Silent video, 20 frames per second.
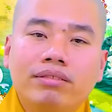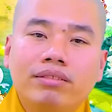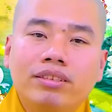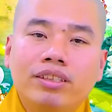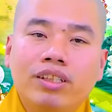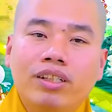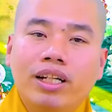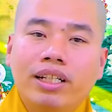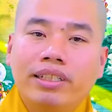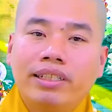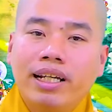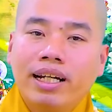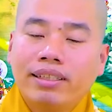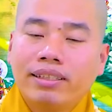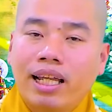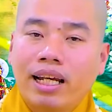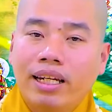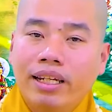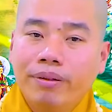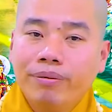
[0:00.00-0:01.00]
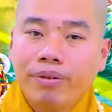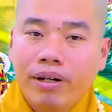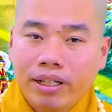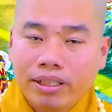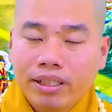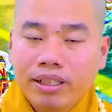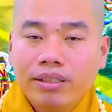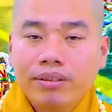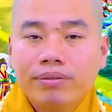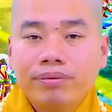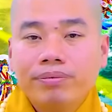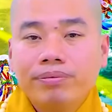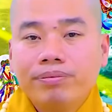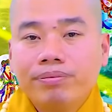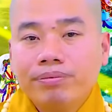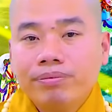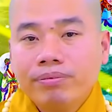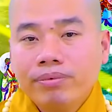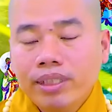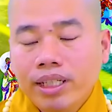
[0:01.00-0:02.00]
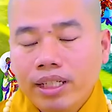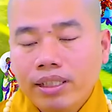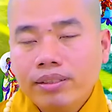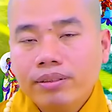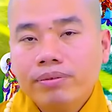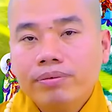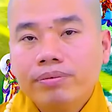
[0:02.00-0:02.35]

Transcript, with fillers: gọi là chân thành niệm phật đó nhớ